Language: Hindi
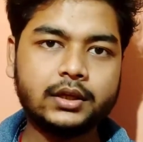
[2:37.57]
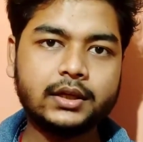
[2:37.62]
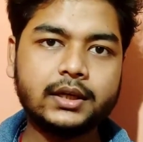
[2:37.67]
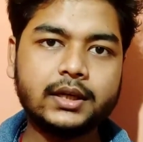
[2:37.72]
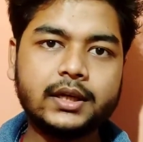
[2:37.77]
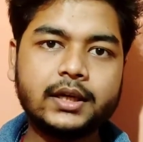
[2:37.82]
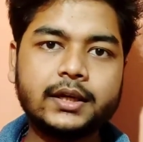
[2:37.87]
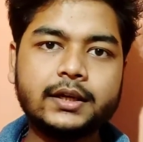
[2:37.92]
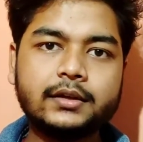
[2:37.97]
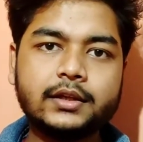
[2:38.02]

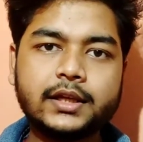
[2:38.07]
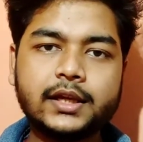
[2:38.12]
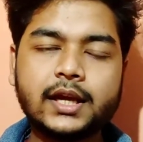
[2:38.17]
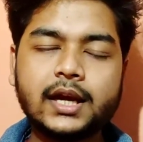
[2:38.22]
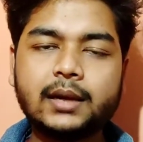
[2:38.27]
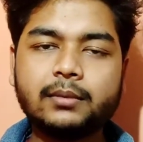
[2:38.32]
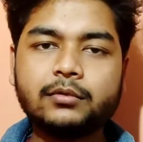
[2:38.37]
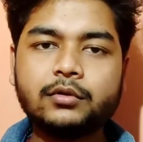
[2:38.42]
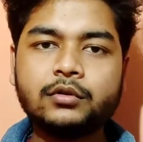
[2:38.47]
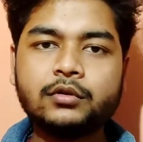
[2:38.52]
ठीक है ये
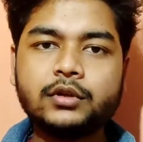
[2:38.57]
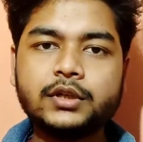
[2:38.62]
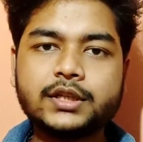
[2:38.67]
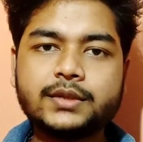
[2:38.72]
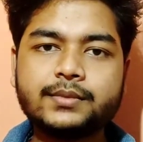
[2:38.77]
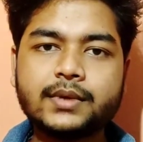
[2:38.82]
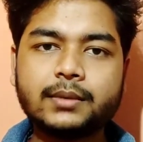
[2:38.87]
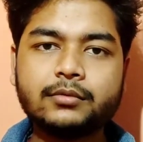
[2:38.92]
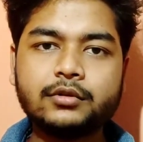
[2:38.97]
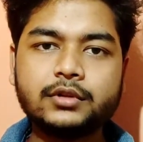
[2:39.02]
आपको
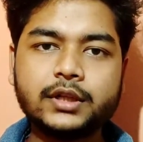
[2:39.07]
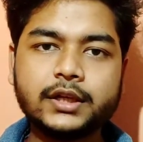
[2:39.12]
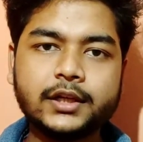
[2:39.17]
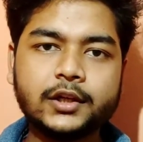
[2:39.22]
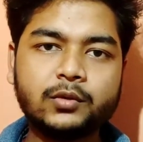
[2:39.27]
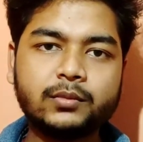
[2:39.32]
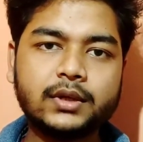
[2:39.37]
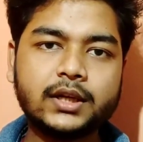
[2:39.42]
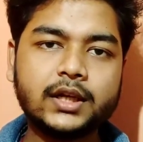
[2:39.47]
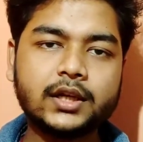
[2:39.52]
इसमें आपको
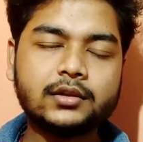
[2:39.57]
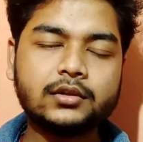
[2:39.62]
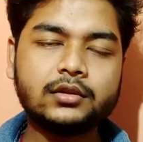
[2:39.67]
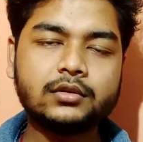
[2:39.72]
देखने को मिलेगा